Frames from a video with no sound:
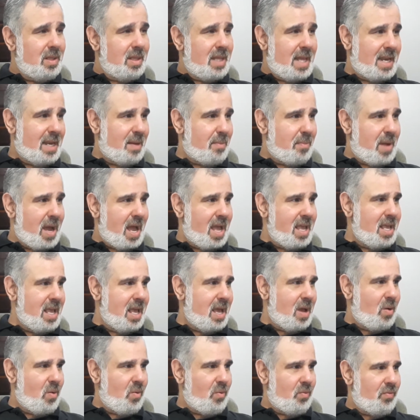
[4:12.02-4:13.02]
lá na
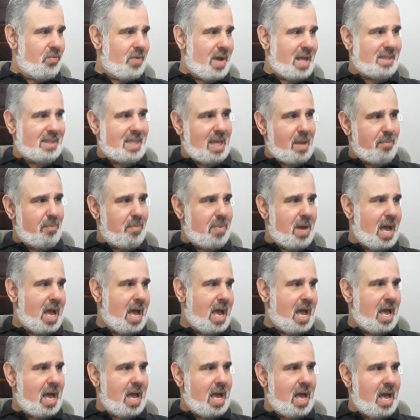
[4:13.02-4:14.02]
Bahia, um
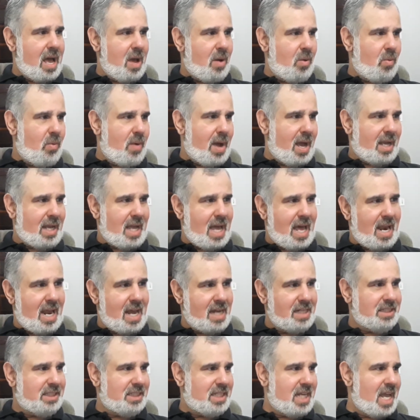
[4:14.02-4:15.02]
vatapá, um
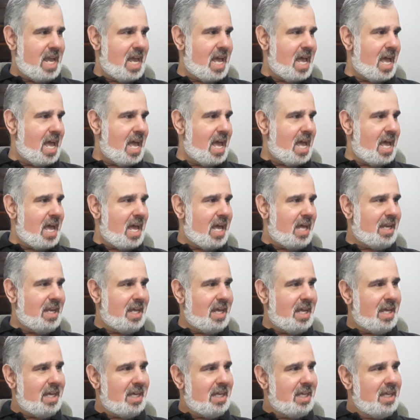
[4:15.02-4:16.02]
acarajé,
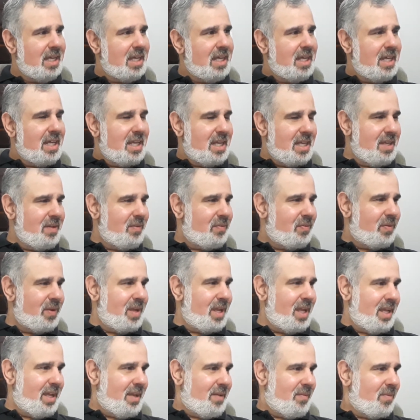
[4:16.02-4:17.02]
né?
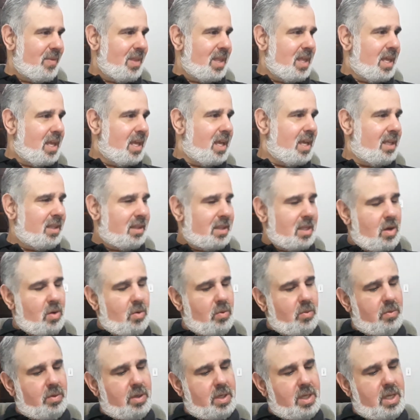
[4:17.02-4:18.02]
Enfim,
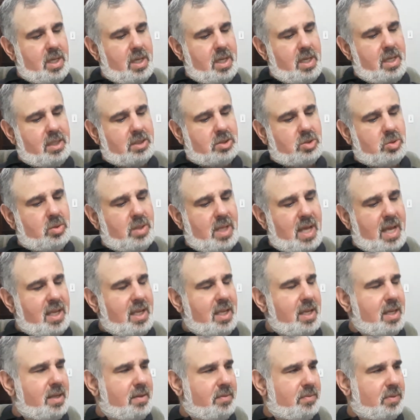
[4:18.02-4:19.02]
então isso
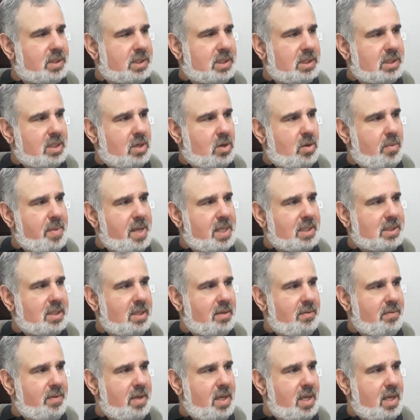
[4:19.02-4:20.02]
daí você já
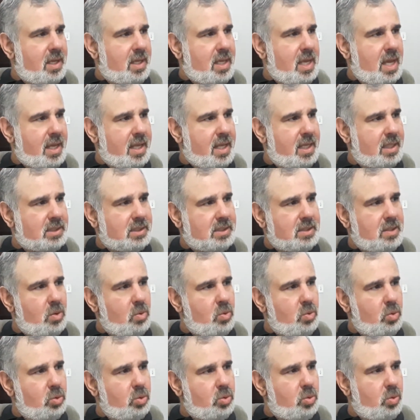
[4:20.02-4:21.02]
começa a ver que a questão
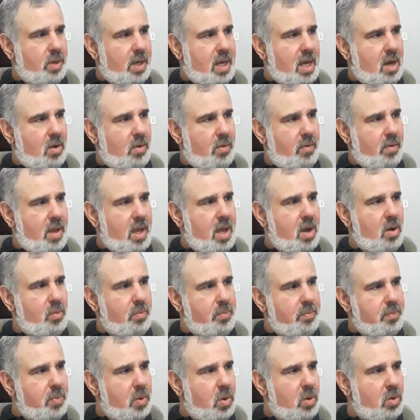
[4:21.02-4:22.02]
cultural é
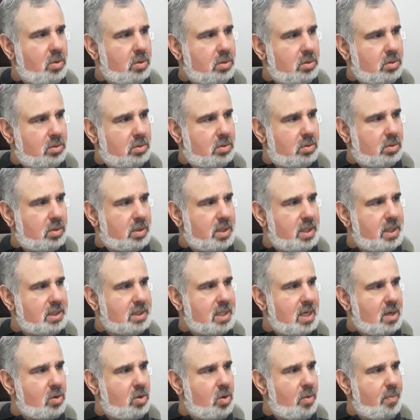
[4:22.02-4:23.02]
um ponto que
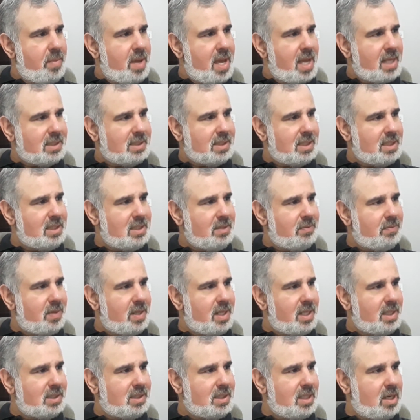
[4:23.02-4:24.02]
já começa a
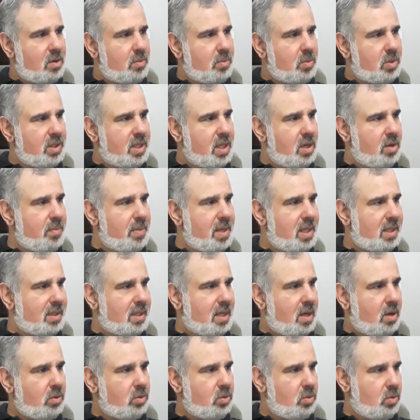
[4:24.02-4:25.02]
diferenciar um modelo
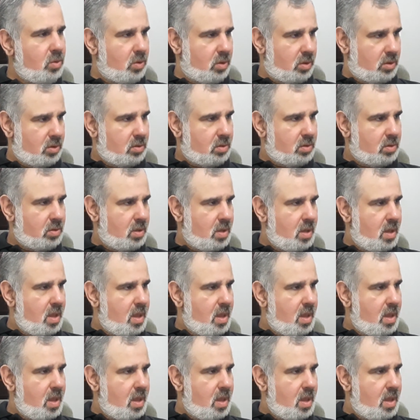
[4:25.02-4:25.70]
mental do outro.